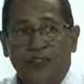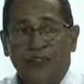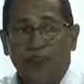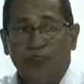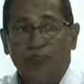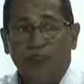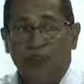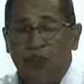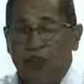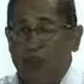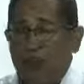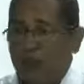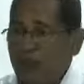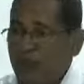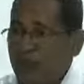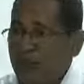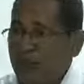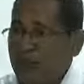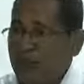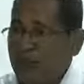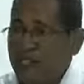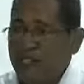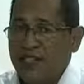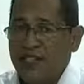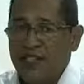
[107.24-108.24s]
como
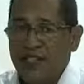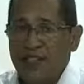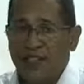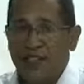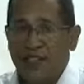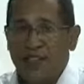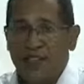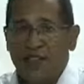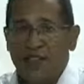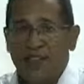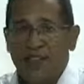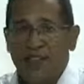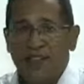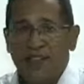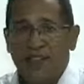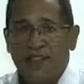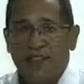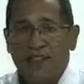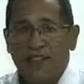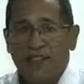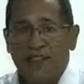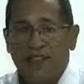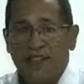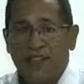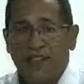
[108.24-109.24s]
todos, né, a gente
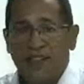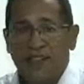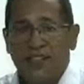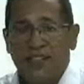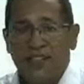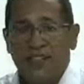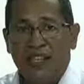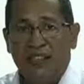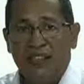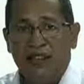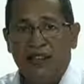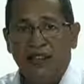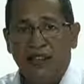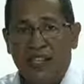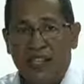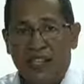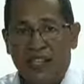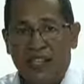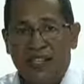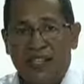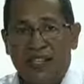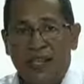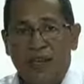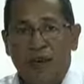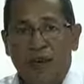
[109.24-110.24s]
enfrenta a
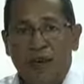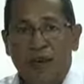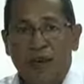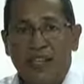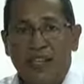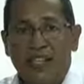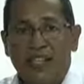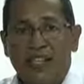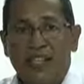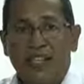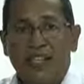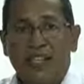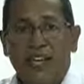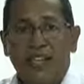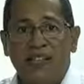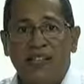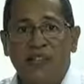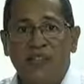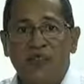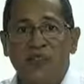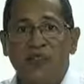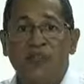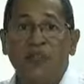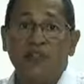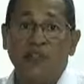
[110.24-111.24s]
dureza e a
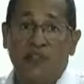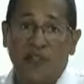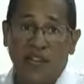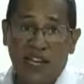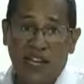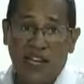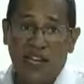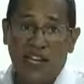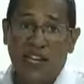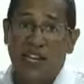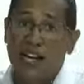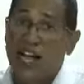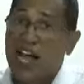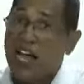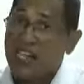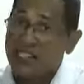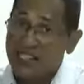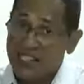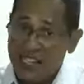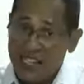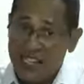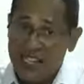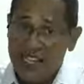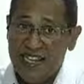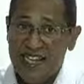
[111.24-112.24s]
complexidade do viver,
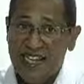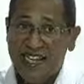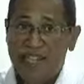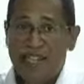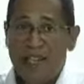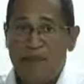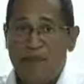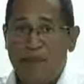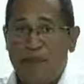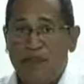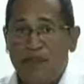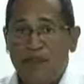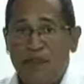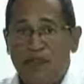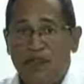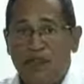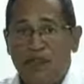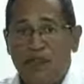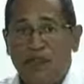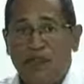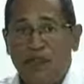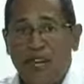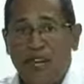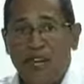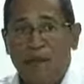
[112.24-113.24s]
as alegrias também do
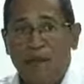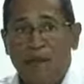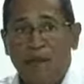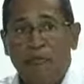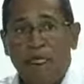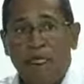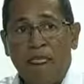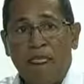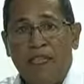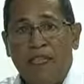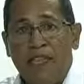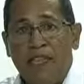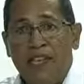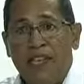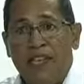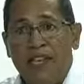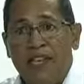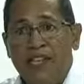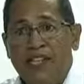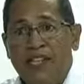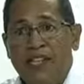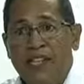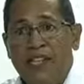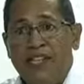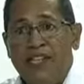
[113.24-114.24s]
viver,
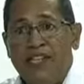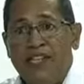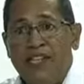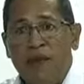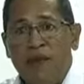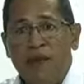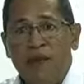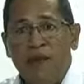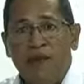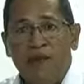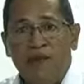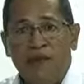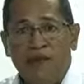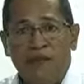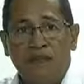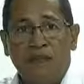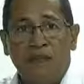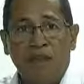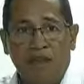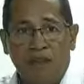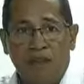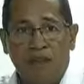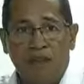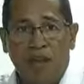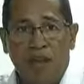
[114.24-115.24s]
e diante de algumas
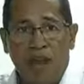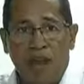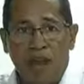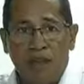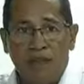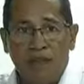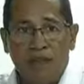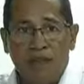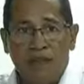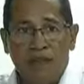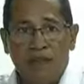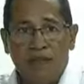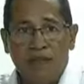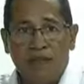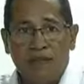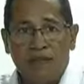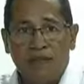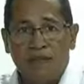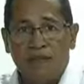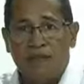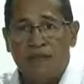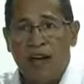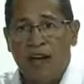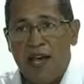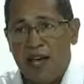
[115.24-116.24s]

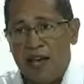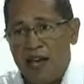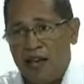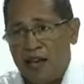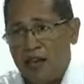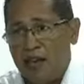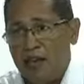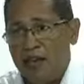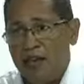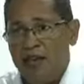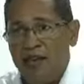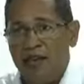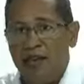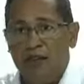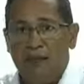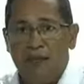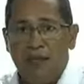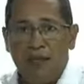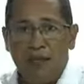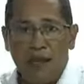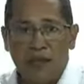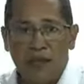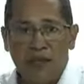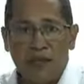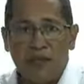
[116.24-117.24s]
dificuldades, barreiras,
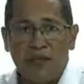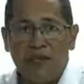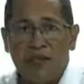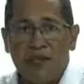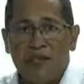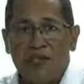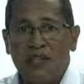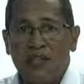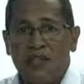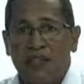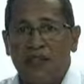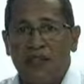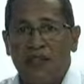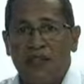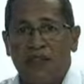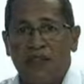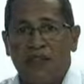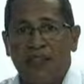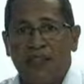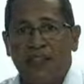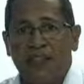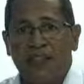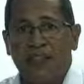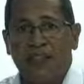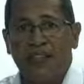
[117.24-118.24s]
complicações que a gente estava
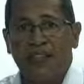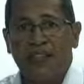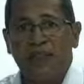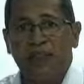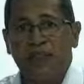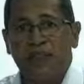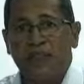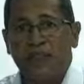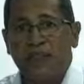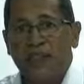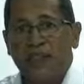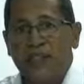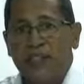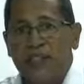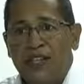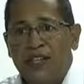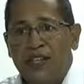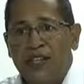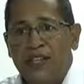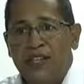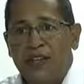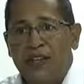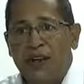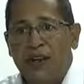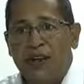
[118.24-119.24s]
enfrentando,
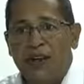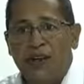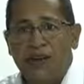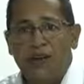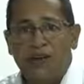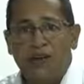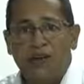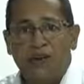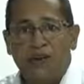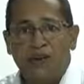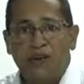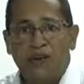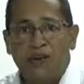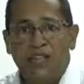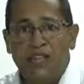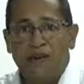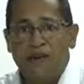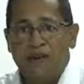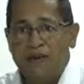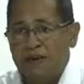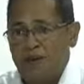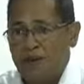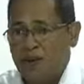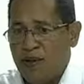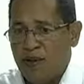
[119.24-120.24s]
nós
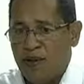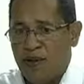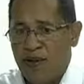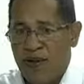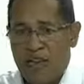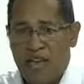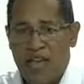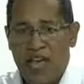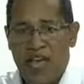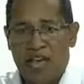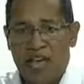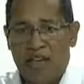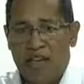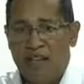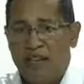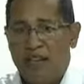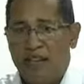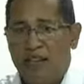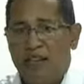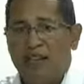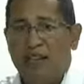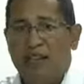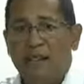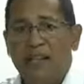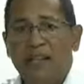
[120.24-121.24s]
procuramos uma
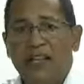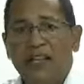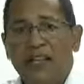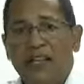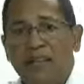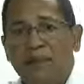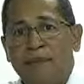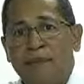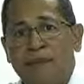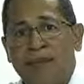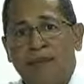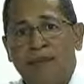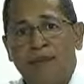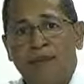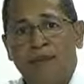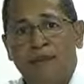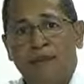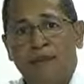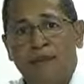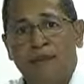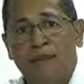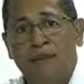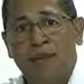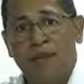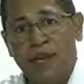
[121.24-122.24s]
colega que também trabalha
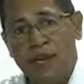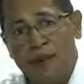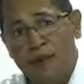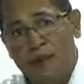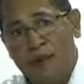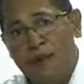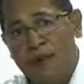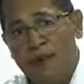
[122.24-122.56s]
como eu,